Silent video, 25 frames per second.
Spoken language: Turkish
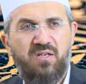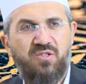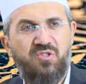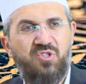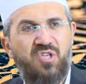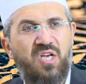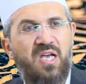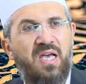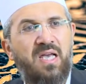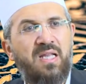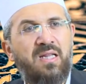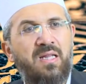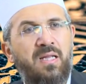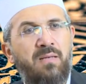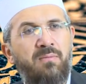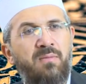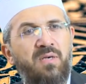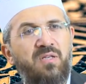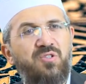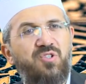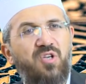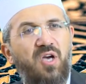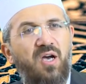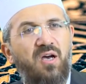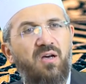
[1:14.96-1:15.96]

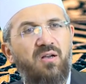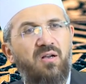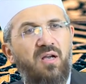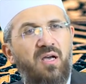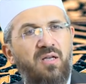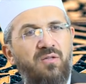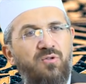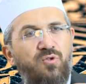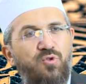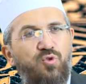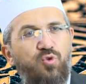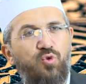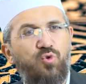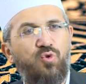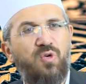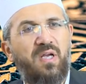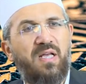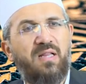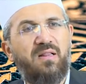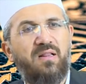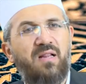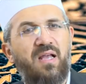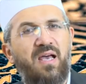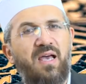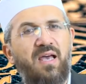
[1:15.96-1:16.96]
cehenneme çağıran
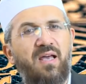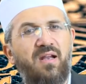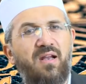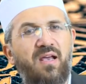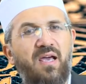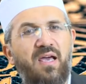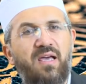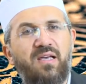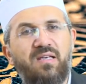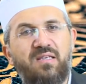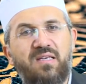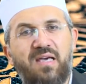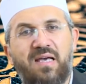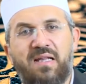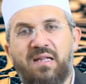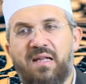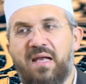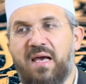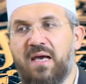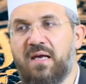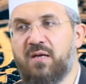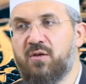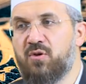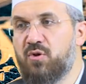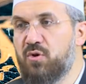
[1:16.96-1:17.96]
suretler,
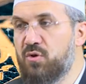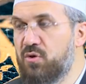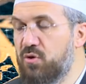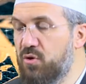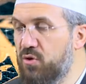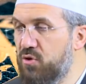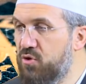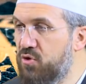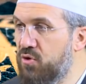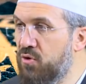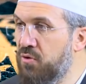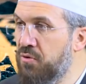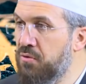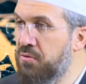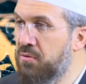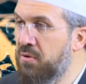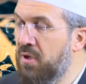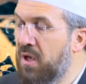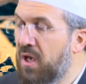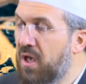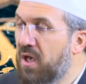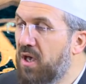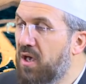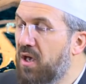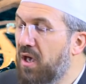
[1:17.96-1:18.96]
heykeller
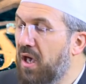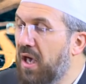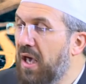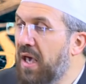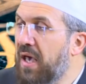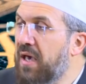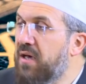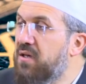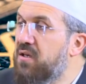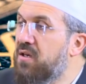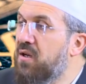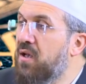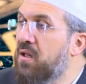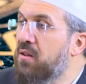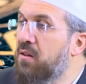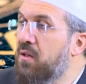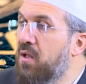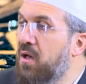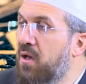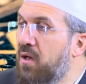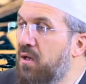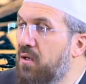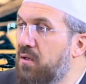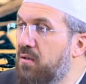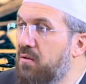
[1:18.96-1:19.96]
görüyorsun.
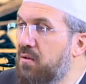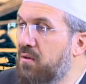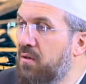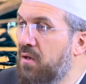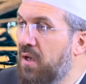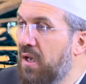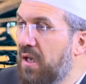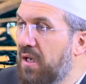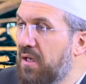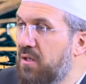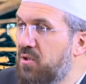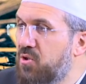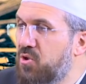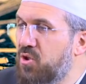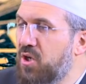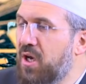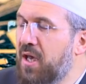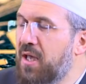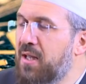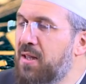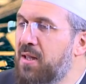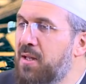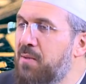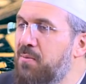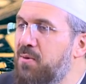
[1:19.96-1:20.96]
Ekranlar
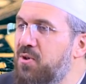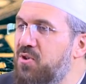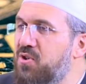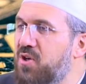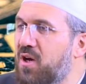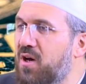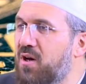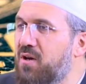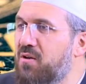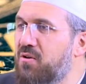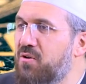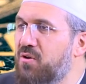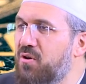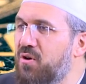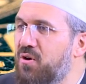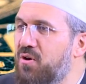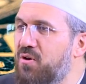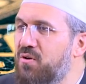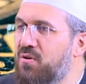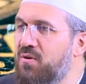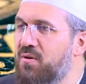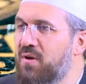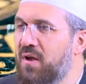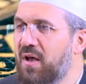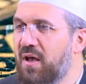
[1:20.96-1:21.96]
cehenneme
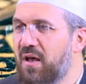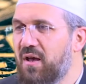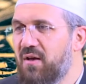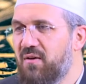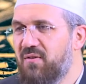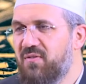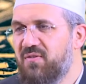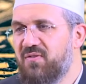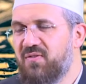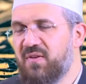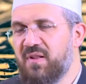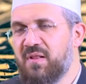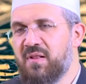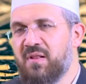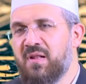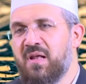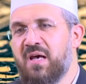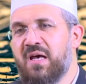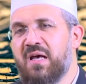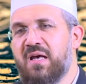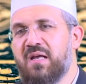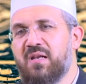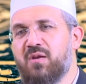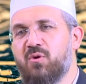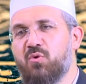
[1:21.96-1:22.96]
çağırıyor.
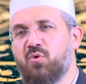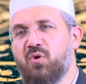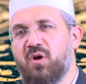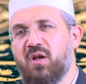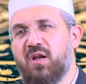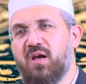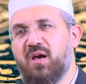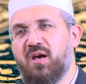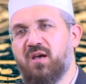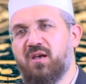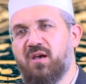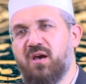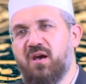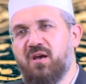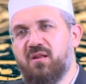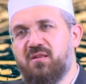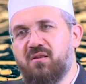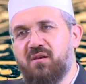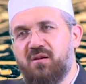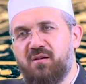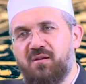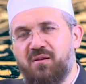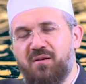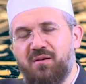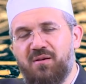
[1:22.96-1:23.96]
Finnari ve la
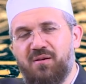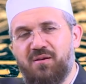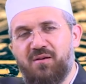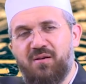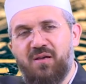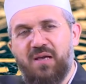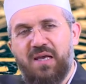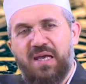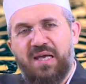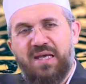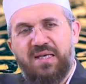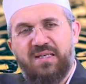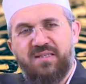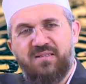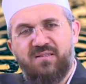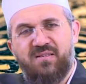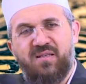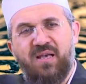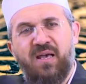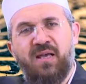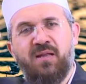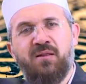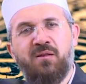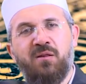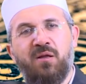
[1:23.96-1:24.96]
yahterik.
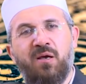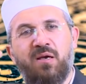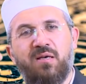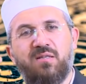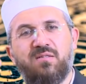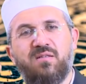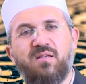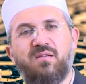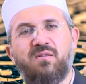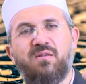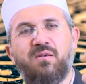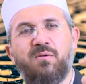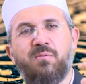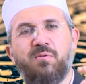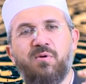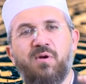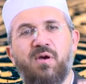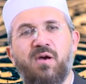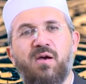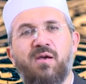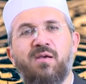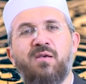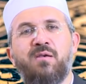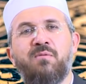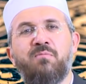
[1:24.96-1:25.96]
Sen Hz.
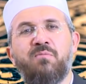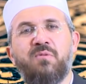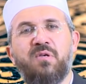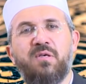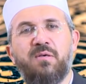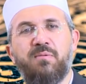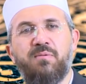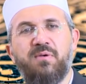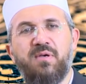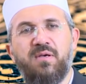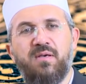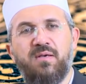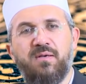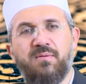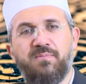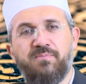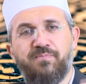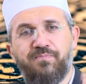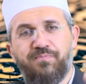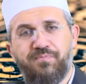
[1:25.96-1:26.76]
İbrahim gibi